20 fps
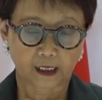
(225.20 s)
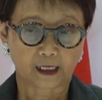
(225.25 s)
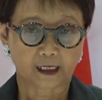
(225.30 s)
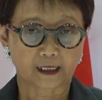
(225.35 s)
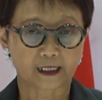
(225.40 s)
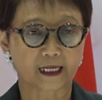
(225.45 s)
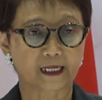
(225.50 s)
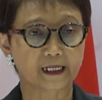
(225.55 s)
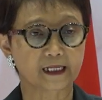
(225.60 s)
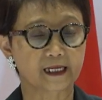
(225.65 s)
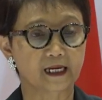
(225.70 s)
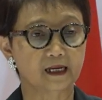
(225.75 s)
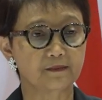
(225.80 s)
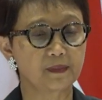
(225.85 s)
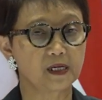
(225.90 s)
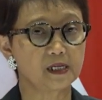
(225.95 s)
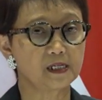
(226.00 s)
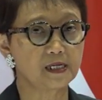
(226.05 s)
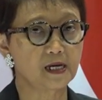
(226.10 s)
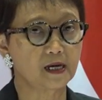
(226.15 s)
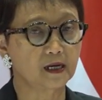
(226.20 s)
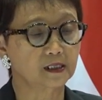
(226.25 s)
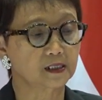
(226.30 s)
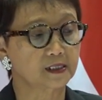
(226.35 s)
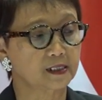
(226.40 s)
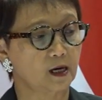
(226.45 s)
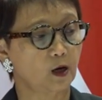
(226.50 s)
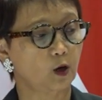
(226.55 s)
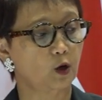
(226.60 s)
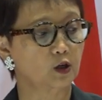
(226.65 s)
Rekan-rekan media yang
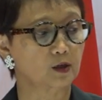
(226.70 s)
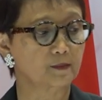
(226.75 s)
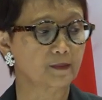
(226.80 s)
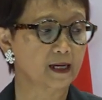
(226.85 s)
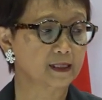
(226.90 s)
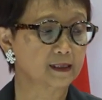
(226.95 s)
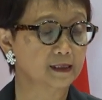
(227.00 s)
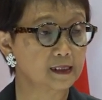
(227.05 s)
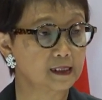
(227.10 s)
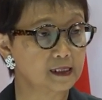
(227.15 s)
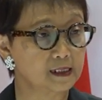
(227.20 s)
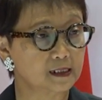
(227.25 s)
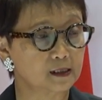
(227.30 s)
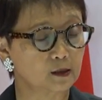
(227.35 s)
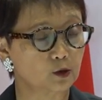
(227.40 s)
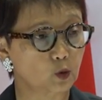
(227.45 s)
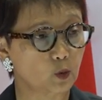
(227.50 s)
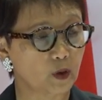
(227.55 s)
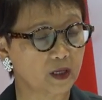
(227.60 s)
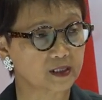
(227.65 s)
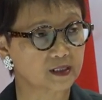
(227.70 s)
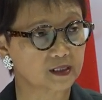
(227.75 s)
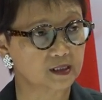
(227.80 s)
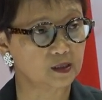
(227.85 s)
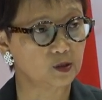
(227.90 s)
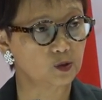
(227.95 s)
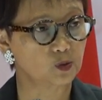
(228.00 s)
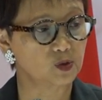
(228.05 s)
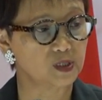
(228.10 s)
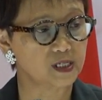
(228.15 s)
saya hormati,
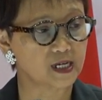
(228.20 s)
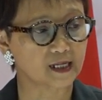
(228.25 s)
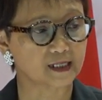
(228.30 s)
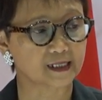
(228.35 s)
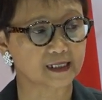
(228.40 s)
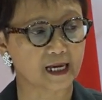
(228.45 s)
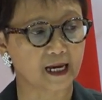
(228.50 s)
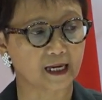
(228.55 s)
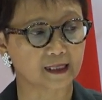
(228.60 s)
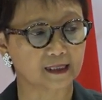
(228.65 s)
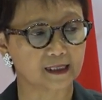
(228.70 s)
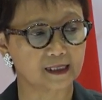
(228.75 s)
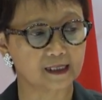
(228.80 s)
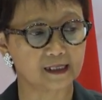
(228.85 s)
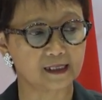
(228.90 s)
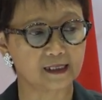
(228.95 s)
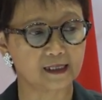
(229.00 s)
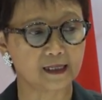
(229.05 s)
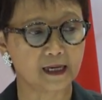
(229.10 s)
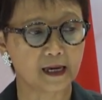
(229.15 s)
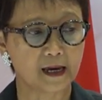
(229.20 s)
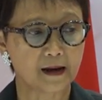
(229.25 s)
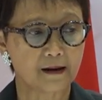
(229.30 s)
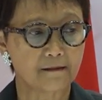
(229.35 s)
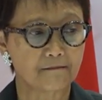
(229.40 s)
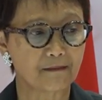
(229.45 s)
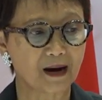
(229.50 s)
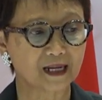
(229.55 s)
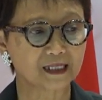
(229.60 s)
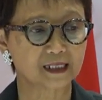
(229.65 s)
situasi dunia saat ini
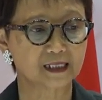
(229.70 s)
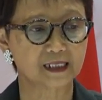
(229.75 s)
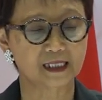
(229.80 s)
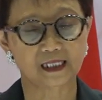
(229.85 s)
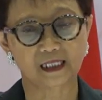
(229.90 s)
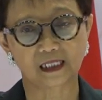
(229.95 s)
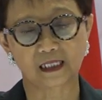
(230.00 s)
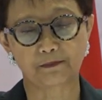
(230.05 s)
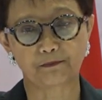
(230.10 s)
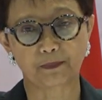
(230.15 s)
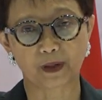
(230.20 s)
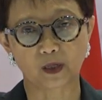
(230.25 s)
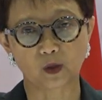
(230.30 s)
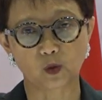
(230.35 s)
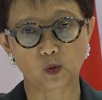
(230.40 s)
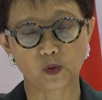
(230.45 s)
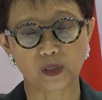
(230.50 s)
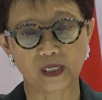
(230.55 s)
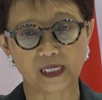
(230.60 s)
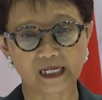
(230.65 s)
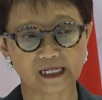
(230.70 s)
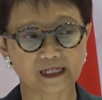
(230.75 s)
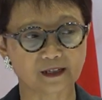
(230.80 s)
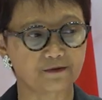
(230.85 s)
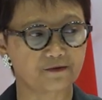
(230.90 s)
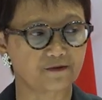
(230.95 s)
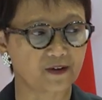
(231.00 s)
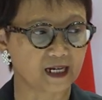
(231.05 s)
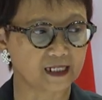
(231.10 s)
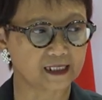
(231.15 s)
masih dipenuhi
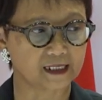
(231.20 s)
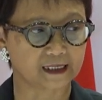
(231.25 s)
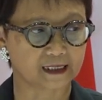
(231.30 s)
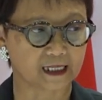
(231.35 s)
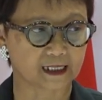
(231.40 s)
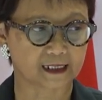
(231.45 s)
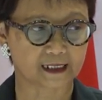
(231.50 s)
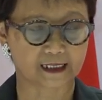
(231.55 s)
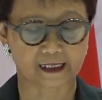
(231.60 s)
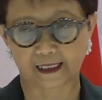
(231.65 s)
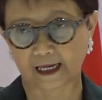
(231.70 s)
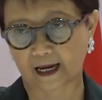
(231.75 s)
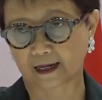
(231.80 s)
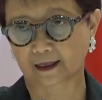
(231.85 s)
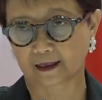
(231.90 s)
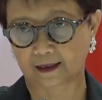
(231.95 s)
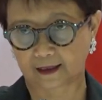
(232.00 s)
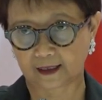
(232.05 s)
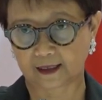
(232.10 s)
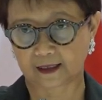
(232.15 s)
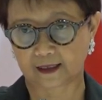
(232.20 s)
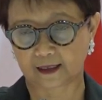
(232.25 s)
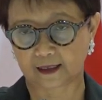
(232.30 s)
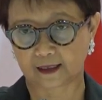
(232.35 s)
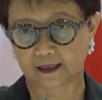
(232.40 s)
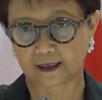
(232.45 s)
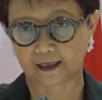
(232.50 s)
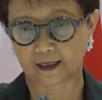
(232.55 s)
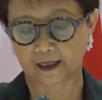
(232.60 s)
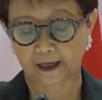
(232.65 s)
rivalitas yang tinggi.
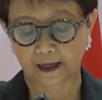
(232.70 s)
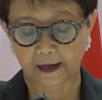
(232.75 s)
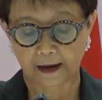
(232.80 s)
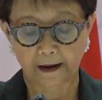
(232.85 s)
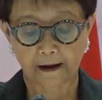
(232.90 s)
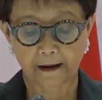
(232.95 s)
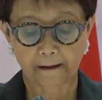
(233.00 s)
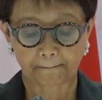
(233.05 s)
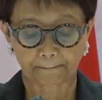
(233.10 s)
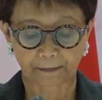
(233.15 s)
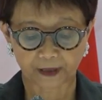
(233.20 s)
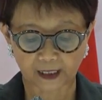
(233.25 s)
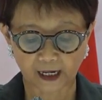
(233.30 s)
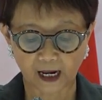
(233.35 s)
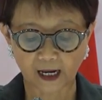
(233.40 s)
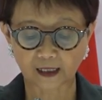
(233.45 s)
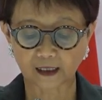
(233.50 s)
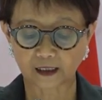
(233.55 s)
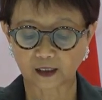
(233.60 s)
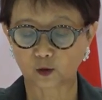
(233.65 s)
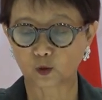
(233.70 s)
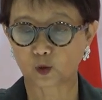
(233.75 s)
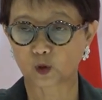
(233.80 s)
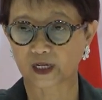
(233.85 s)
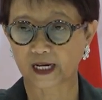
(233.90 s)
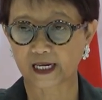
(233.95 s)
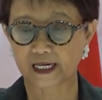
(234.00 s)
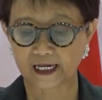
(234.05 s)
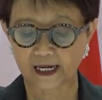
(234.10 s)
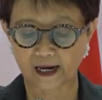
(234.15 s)
Perang di
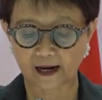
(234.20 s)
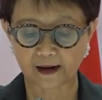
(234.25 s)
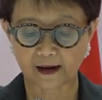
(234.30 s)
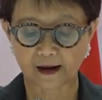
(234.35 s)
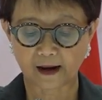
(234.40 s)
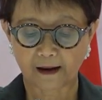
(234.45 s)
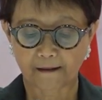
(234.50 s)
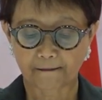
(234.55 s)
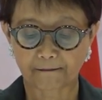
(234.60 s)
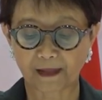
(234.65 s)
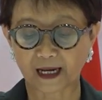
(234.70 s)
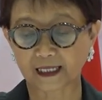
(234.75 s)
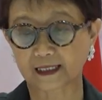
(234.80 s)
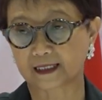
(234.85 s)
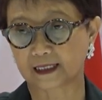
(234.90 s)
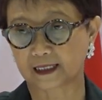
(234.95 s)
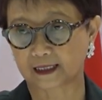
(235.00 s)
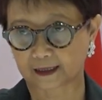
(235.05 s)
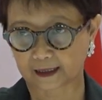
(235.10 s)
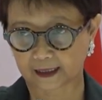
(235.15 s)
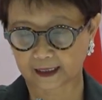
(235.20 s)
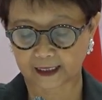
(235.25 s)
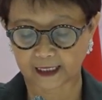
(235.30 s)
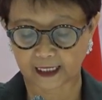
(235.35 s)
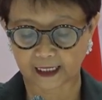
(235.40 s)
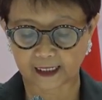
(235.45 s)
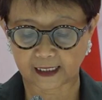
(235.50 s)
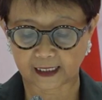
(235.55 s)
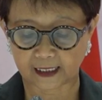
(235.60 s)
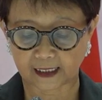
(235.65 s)
Ukraina masih
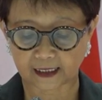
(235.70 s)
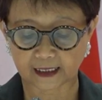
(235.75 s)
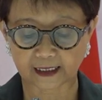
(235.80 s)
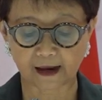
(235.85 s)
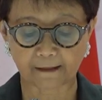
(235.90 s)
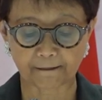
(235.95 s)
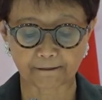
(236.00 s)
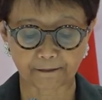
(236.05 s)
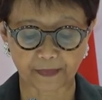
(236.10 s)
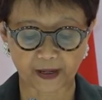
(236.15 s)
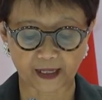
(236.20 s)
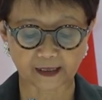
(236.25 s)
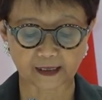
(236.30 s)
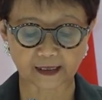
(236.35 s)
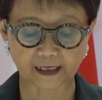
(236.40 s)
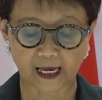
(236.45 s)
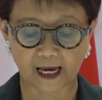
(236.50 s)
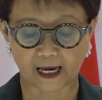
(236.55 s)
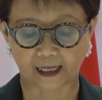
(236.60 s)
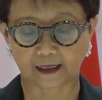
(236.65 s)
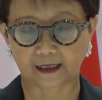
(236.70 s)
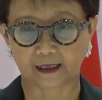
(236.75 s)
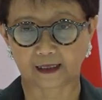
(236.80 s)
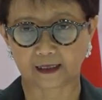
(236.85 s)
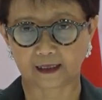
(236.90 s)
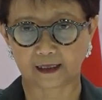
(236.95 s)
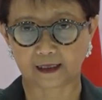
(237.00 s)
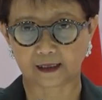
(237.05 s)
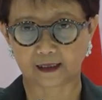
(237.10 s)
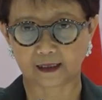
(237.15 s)
terjadi sampai saat
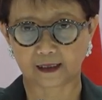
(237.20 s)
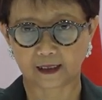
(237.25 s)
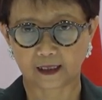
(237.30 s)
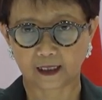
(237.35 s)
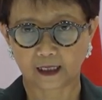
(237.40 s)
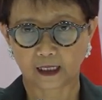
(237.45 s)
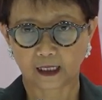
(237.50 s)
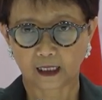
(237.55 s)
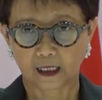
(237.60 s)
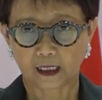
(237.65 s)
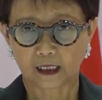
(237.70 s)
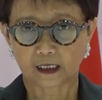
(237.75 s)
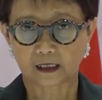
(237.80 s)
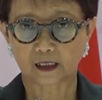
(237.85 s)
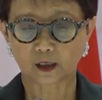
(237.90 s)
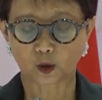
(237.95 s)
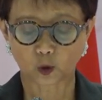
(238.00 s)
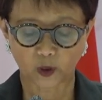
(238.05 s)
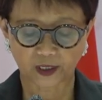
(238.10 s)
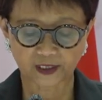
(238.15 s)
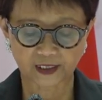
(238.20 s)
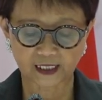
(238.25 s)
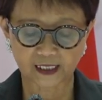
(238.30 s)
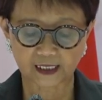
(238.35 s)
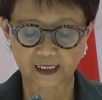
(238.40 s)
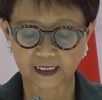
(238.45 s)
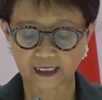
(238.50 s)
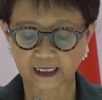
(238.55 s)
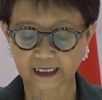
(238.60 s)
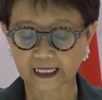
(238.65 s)
ini. Situasi
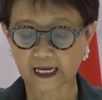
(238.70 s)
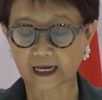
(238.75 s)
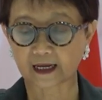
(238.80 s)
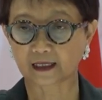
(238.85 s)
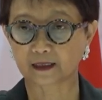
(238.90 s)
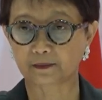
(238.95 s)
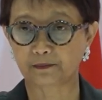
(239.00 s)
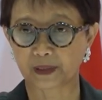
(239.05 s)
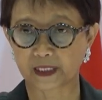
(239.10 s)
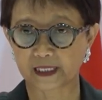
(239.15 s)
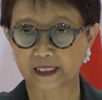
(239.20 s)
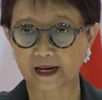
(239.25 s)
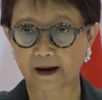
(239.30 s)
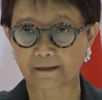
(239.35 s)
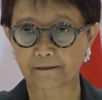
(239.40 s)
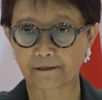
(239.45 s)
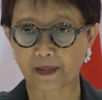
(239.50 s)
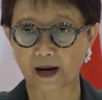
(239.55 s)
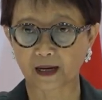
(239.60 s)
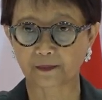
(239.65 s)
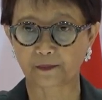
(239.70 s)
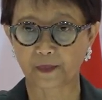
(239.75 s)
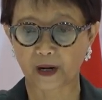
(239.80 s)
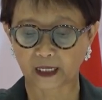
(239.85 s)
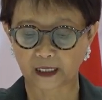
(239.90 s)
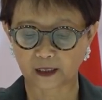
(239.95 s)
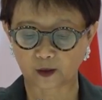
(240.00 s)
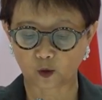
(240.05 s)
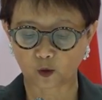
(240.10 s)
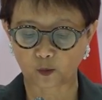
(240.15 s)
ini sangat berdampak bagi